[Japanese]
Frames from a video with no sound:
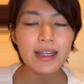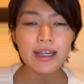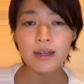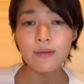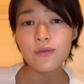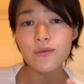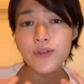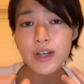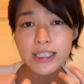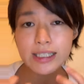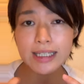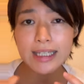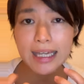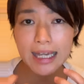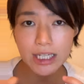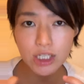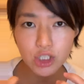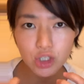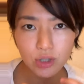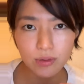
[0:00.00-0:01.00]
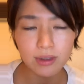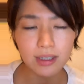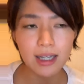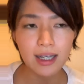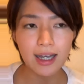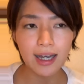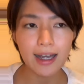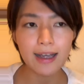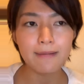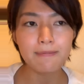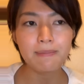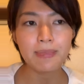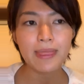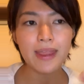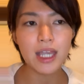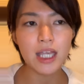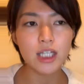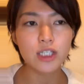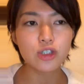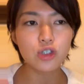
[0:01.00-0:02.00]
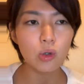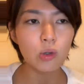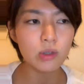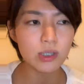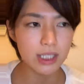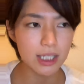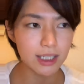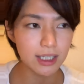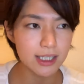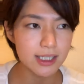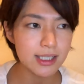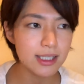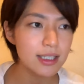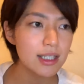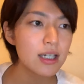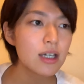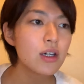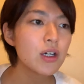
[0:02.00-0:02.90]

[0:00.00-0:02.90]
Investigation はい、調査です。